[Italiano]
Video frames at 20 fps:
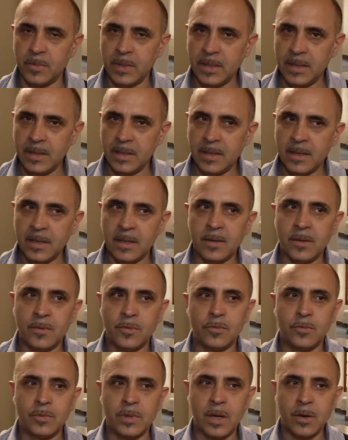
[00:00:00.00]
1000
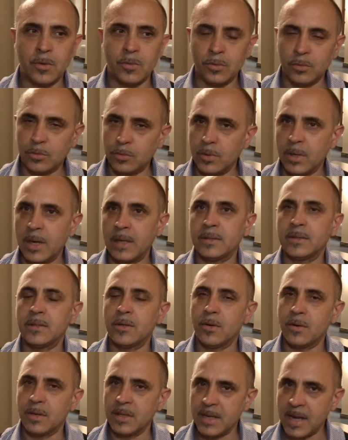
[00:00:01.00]
una cultura
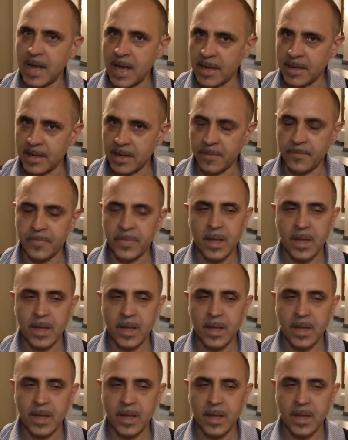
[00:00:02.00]
straordinaria